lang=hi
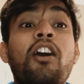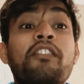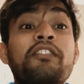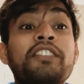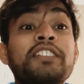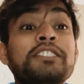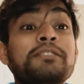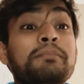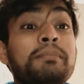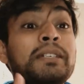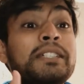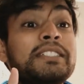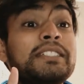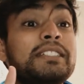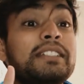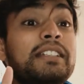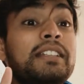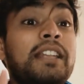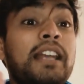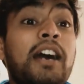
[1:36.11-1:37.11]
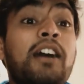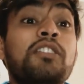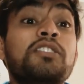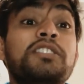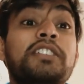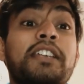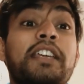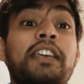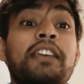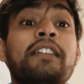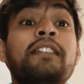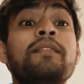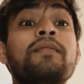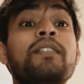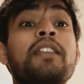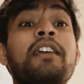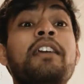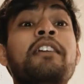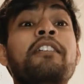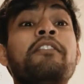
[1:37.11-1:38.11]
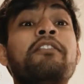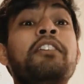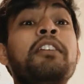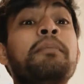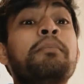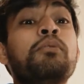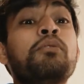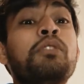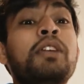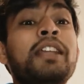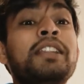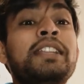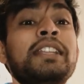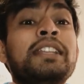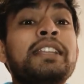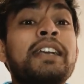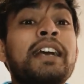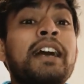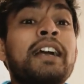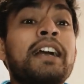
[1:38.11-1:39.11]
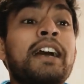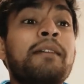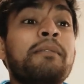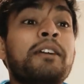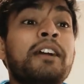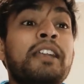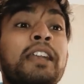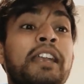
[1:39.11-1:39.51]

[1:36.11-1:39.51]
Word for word: ऑफिस मिस ना हो सके फिर पूरे दिन का काम